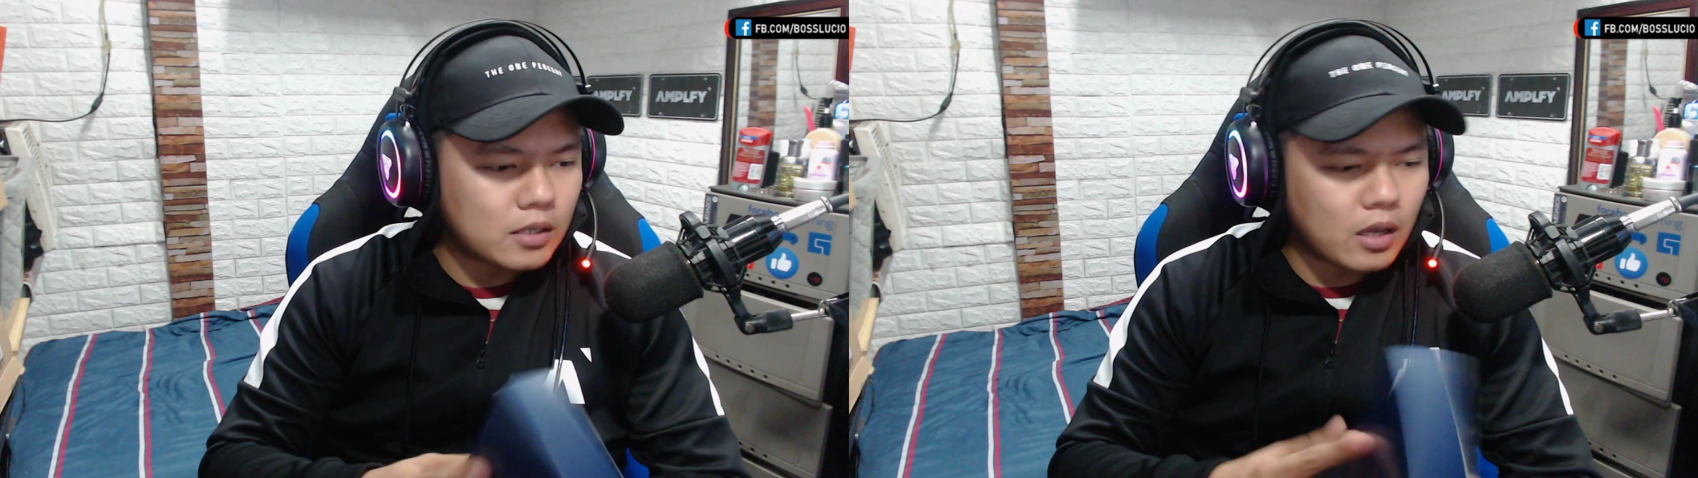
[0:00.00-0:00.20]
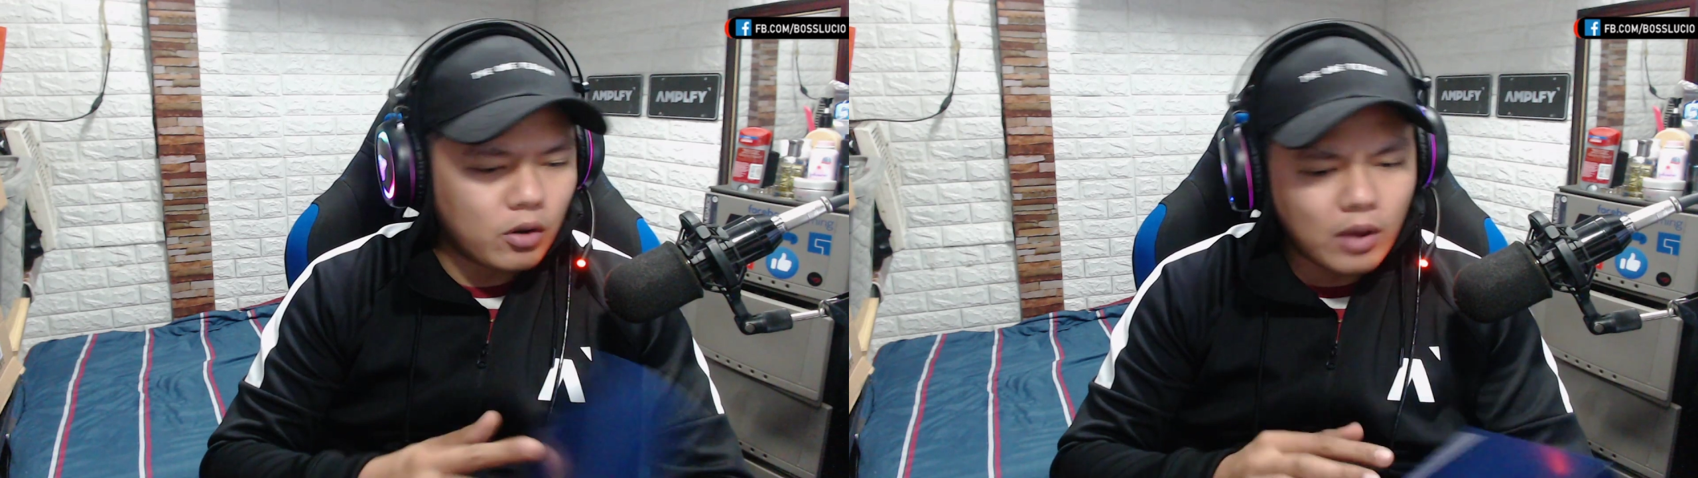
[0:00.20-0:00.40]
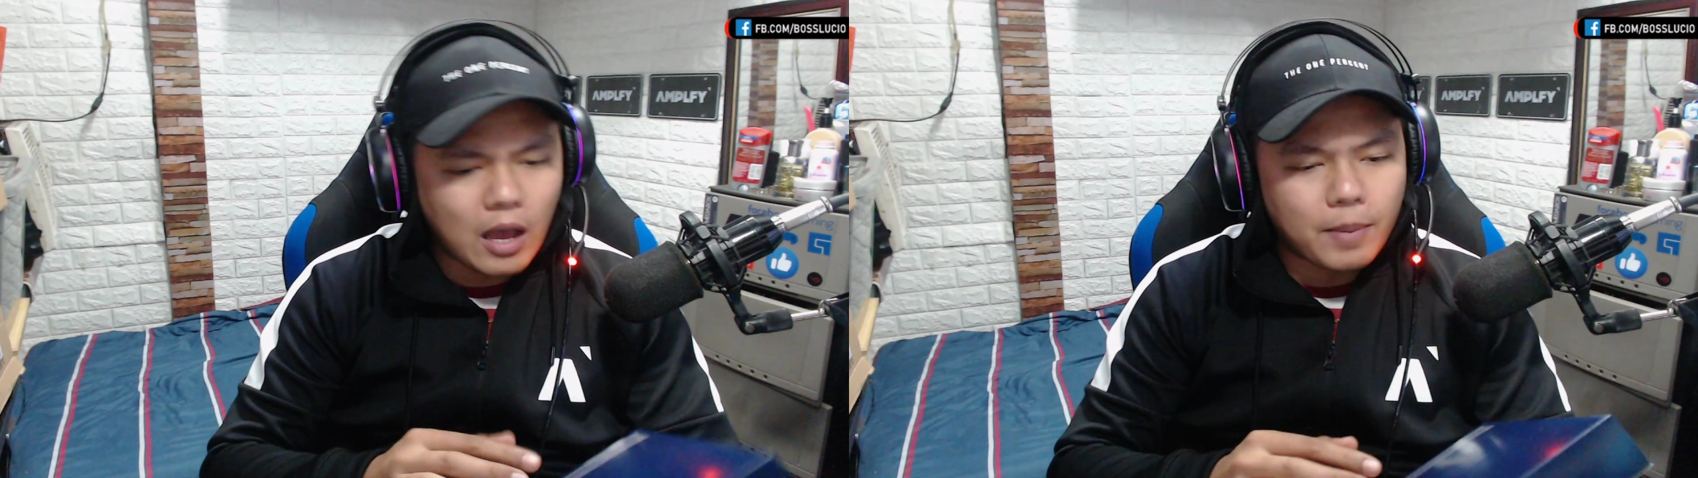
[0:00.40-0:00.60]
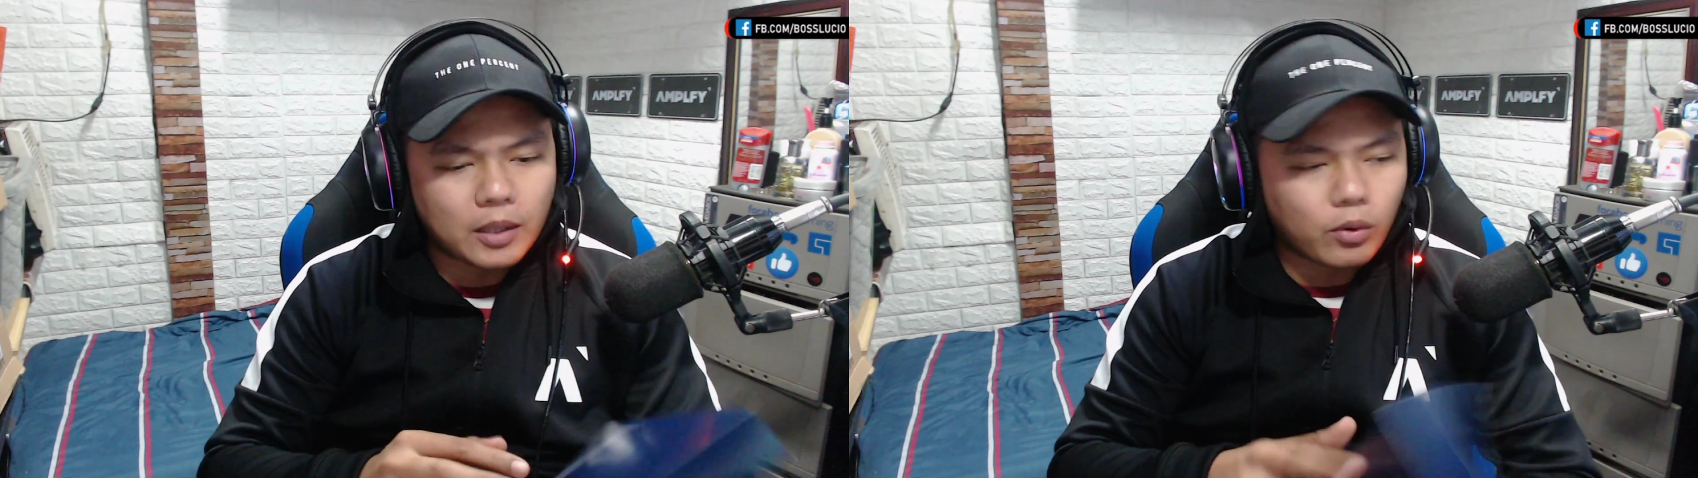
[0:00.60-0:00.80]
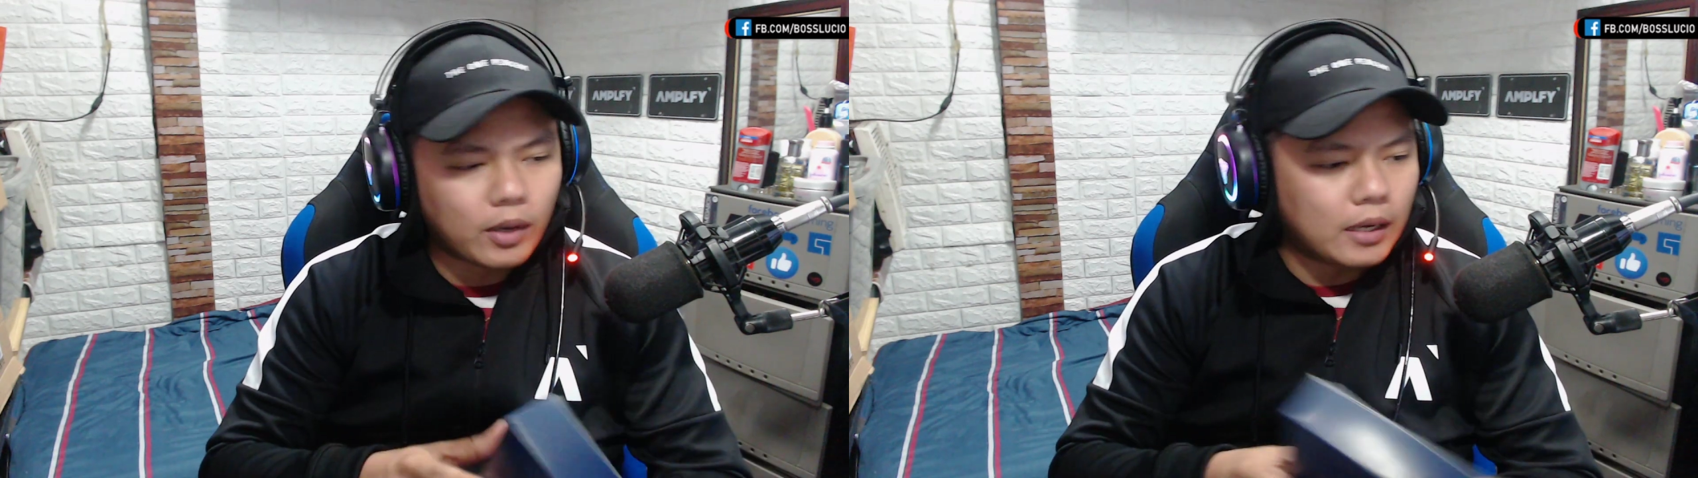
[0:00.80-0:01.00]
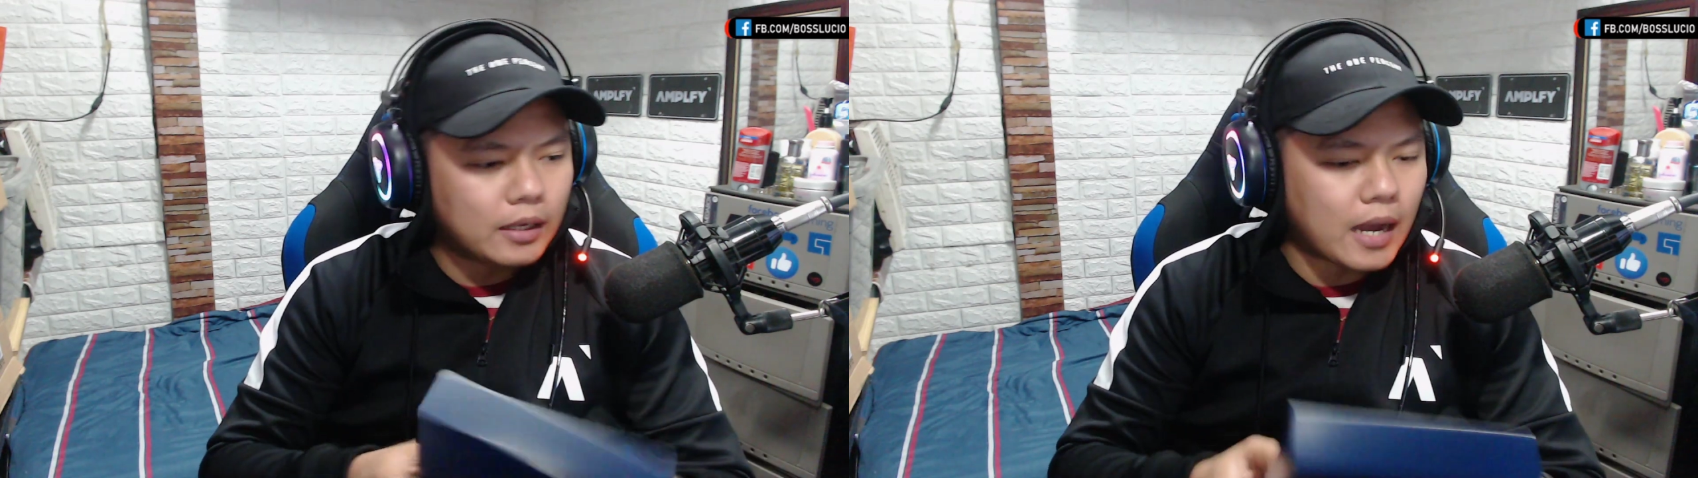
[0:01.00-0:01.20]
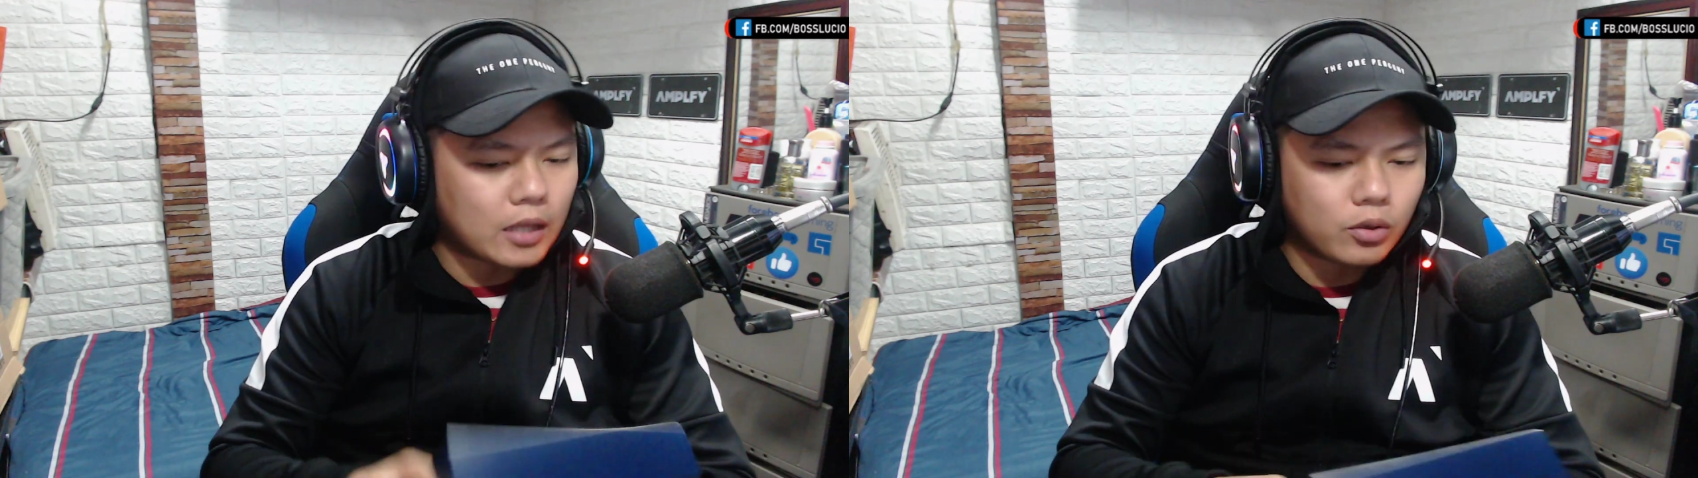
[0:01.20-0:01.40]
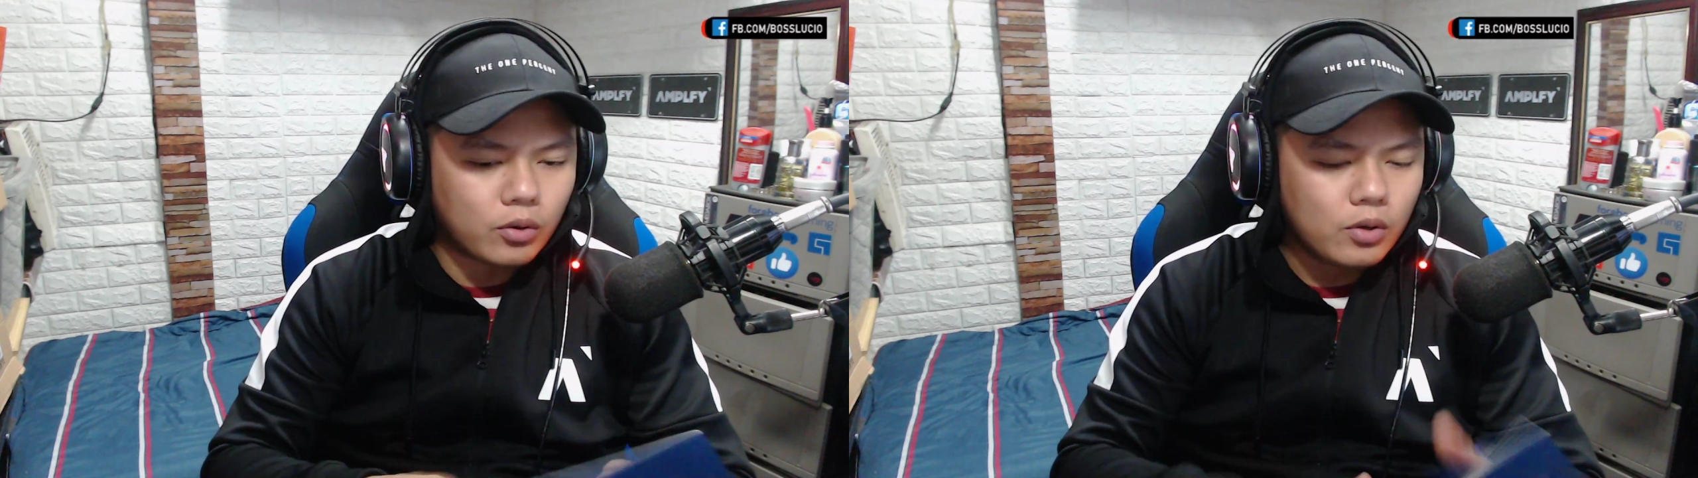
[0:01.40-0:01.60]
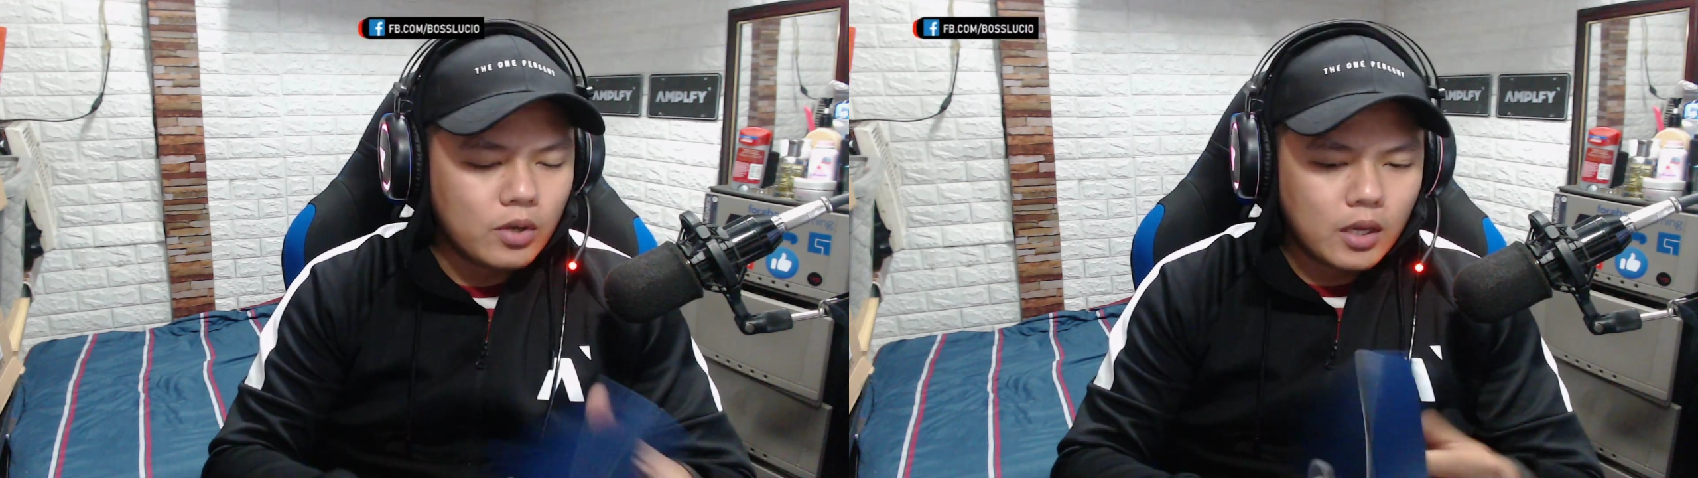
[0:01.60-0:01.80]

Ano nga ba tong Elgato